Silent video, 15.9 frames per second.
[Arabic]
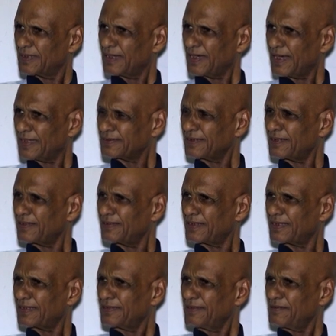خاضع
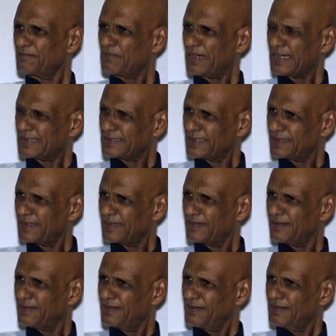ليك معناها زاد
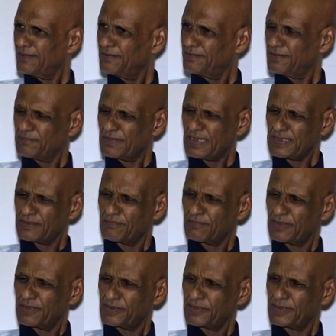لان فهم ياسر
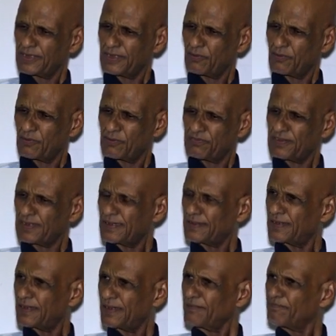من شين قالوا لكم فلان
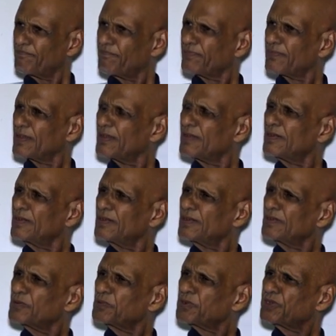تري
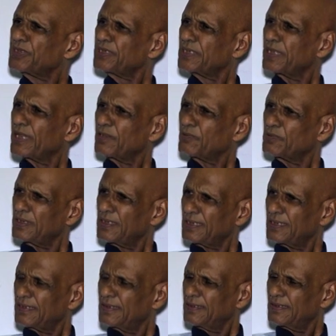وشين قالوا
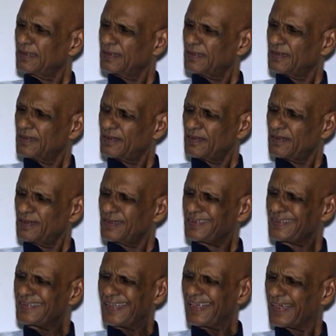لي اللي آه،
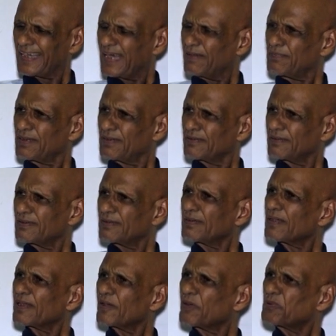لي كان
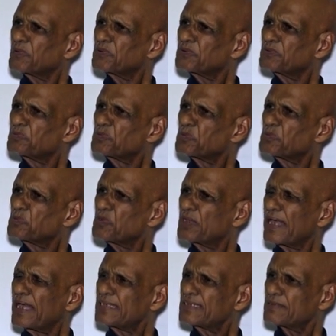الله أدم
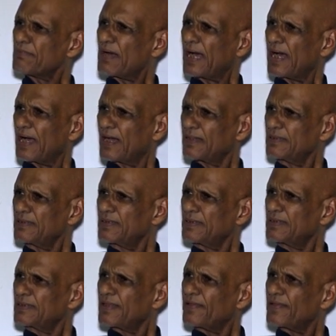مكايس معاه
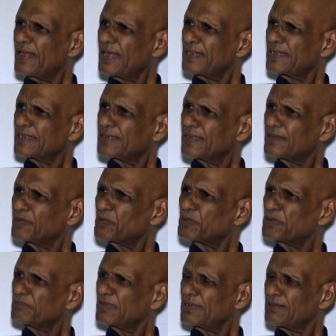ثانية
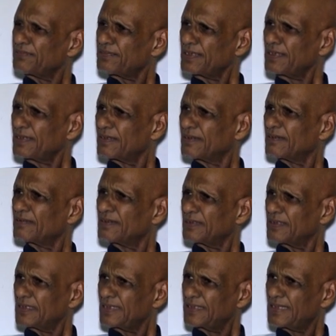أدم اللي فيه
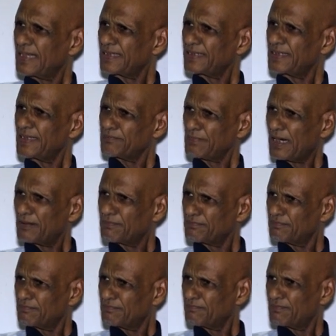إداريين ما
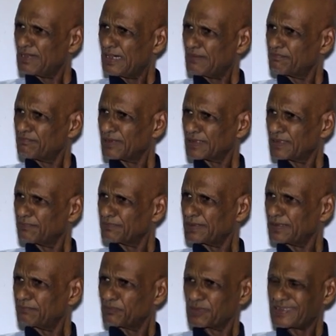هم ما هم
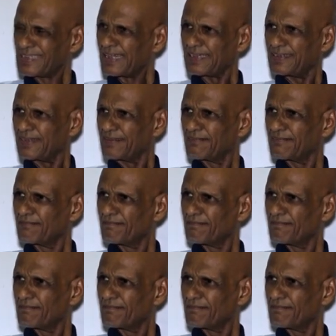مرتبطين مستقلين